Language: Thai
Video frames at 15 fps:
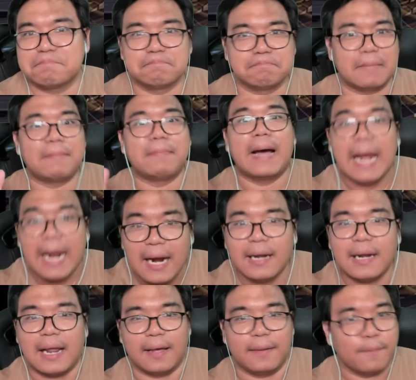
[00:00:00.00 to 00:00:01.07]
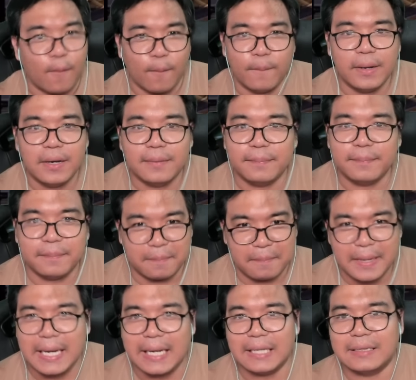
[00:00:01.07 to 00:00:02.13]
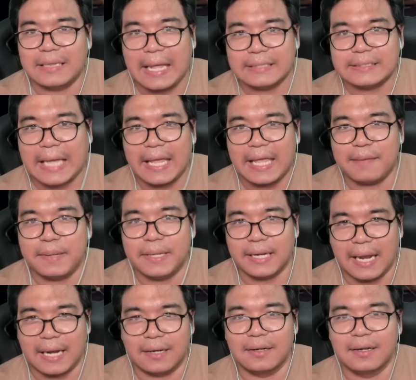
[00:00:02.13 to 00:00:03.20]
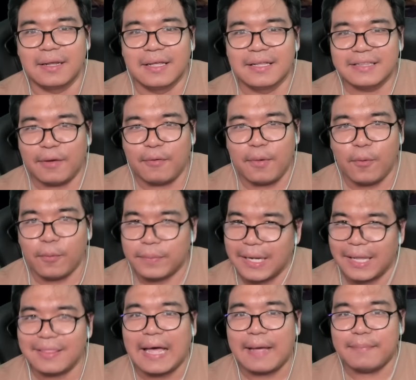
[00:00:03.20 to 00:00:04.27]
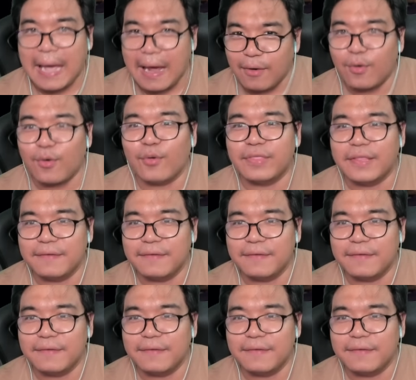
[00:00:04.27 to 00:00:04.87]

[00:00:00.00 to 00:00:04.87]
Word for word: มันเผอิญน่ะผมไม่ไม่ได้ตั้งใจให้เป็นอย่างนั้นแต่ว่าผมจะได้สามดาวแล้วก็สี